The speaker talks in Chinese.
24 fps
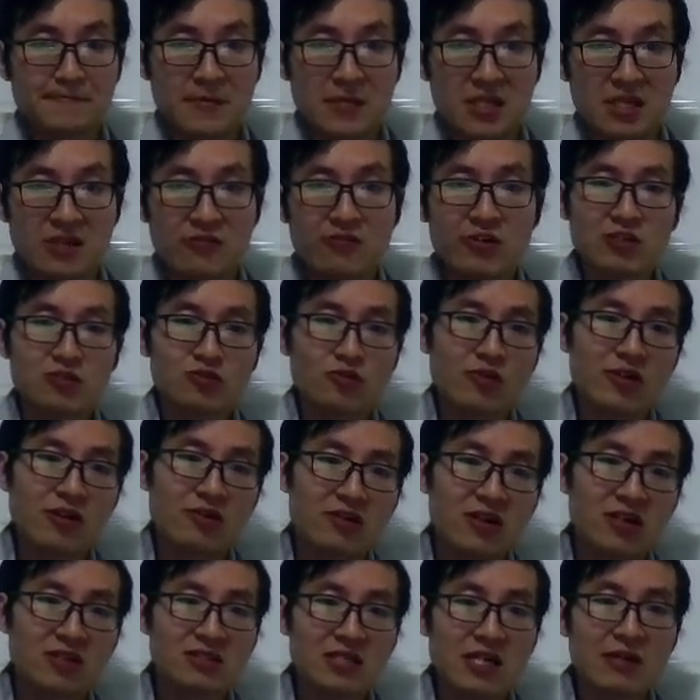因为总有
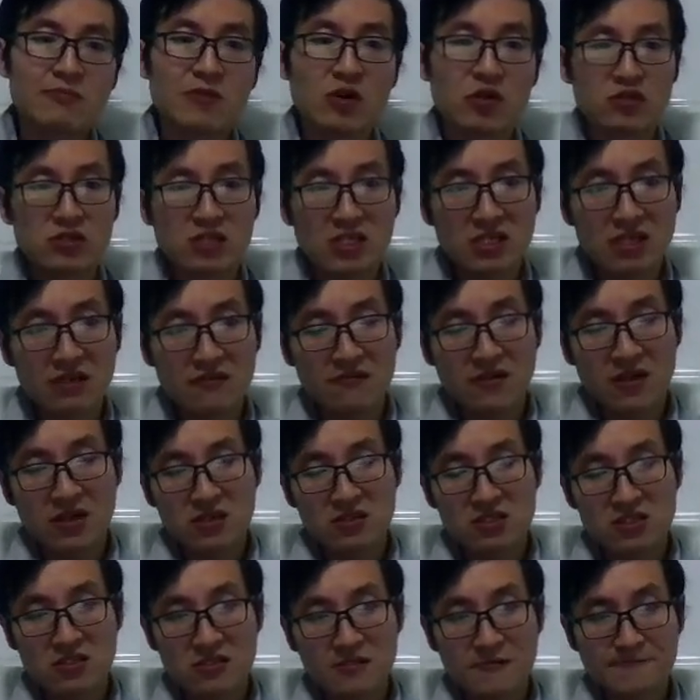人在某些地方
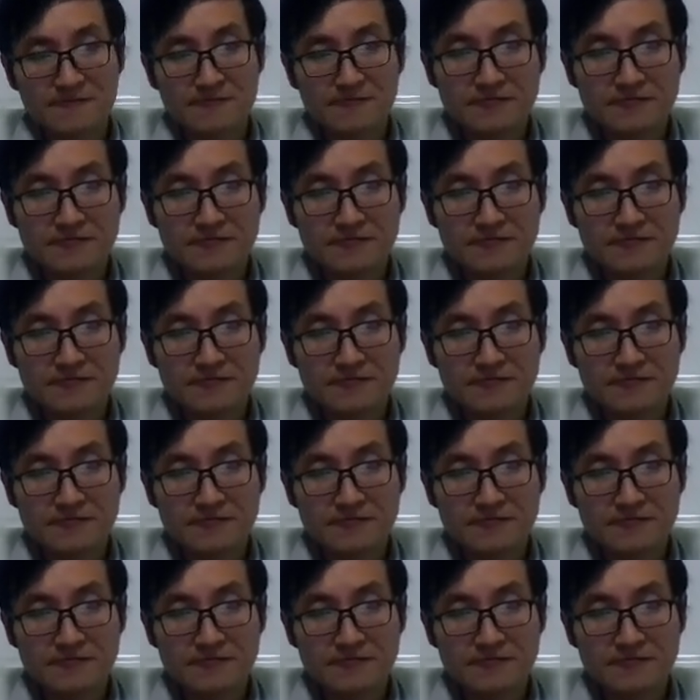是，